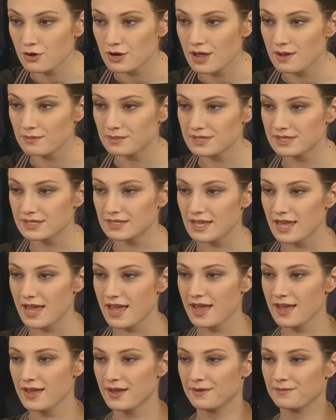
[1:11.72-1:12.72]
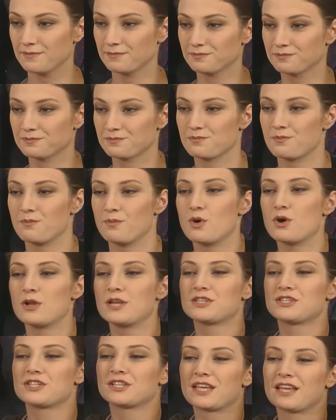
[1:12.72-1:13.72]
önemlisi de
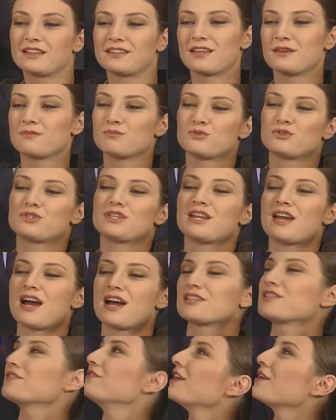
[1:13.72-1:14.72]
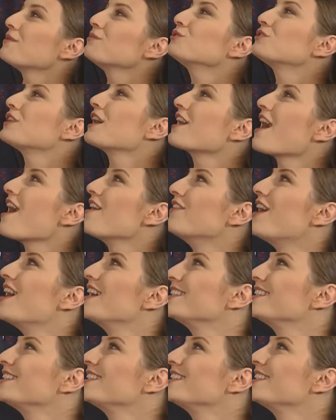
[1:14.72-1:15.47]
böyle şirketlerin müşteri arşivleri mutlaka